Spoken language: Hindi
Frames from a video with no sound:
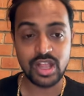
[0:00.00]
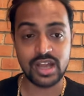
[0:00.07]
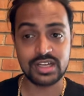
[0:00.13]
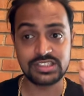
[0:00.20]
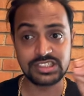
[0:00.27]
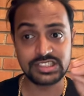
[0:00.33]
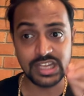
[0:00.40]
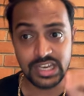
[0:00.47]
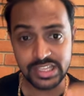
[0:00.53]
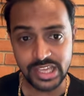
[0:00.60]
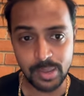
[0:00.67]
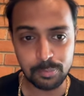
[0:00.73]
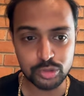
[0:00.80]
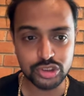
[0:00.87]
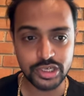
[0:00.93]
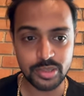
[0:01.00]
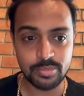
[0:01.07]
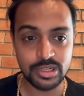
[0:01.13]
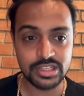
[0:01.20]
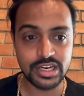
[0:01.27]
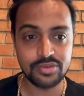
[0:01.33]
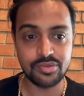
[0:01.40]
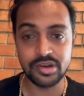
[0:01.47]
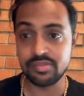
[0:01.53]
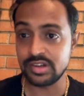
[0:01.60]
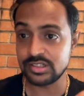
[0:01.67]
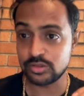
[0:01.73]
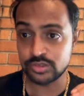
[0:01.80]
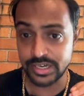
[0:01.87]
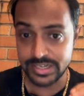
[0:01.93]
अगर सेलिंग की अपॉर्चुनिटी मिलती है ट्वेंटी फाइव
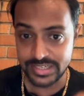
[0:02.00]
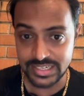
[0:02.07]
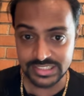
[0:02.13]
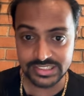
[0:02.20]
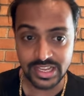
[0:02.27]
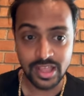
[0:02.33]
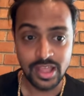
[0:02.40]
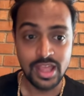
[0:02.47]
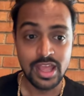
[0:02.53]
थाउजेंड के नीचे